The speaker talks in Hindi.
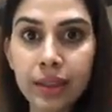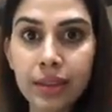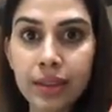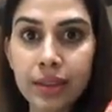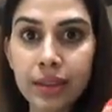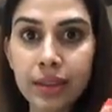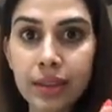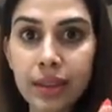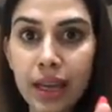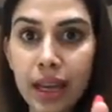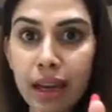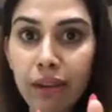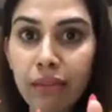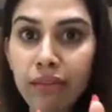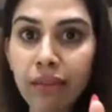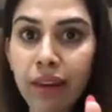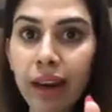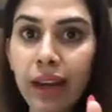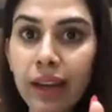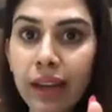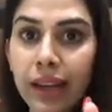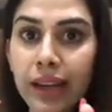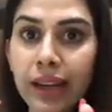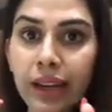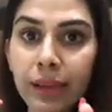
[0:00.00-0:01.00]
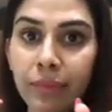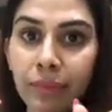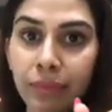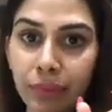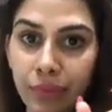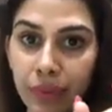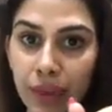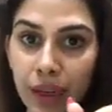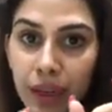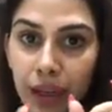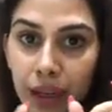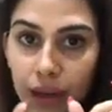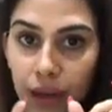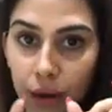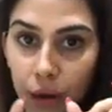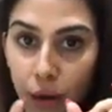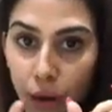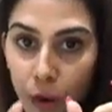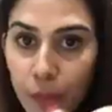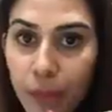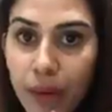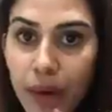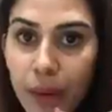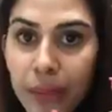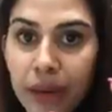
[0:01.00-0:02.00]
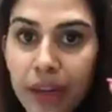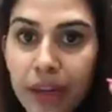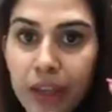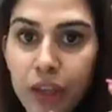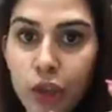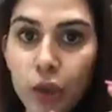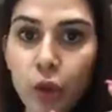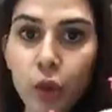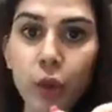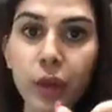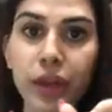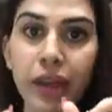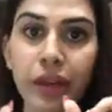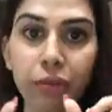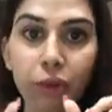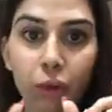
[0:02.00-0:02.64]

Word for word: स्टीम वाली होम रेमेडी शुरू की